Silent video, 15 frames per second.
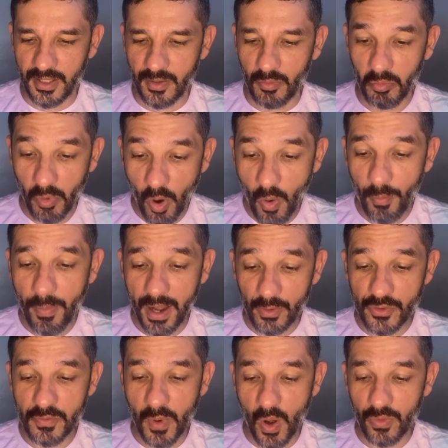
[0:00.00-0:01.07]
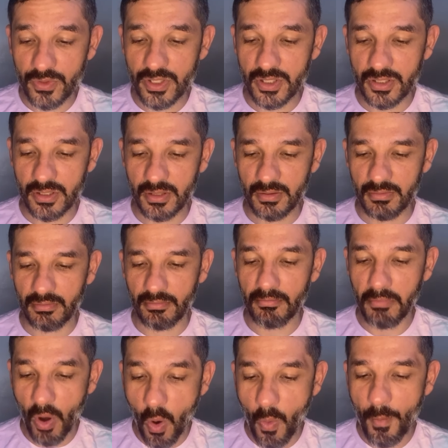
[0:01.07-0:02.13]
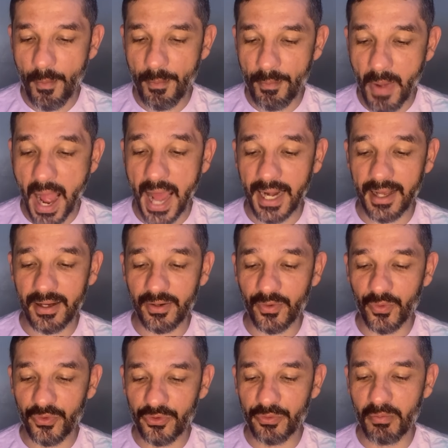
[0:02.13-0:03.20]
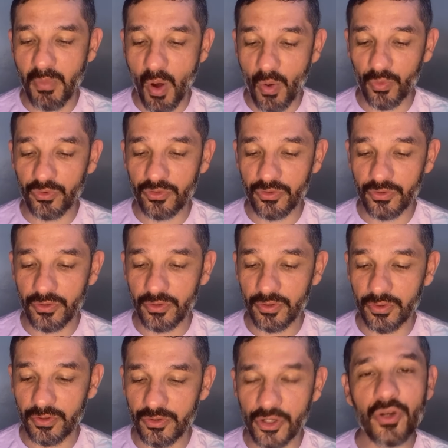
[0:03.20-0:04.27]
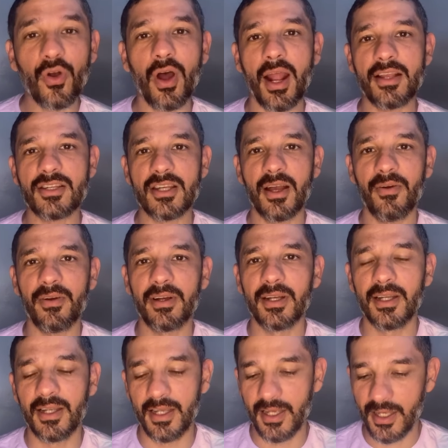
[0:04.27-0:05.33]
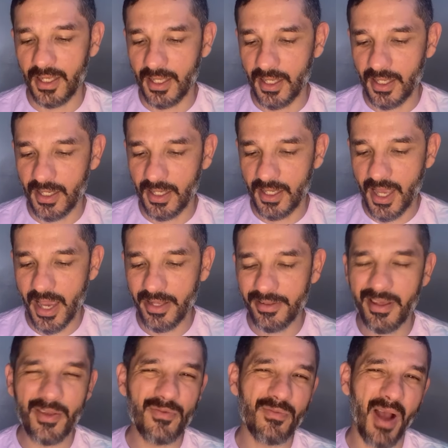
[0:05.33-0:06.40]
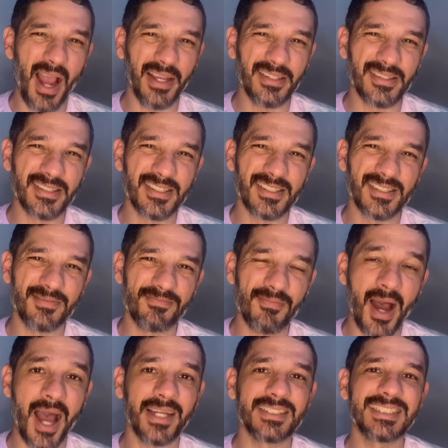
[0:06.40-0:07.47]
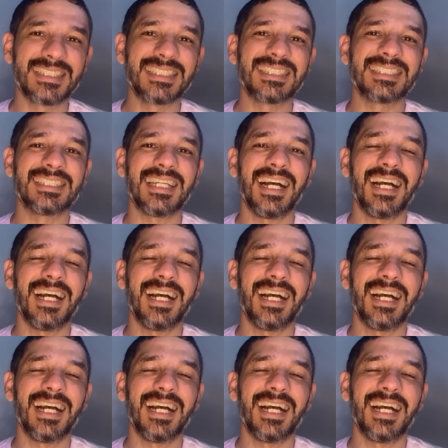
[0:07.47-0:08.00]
Bom para os bons, bom para os bons de coração. E aí tem mais, mas,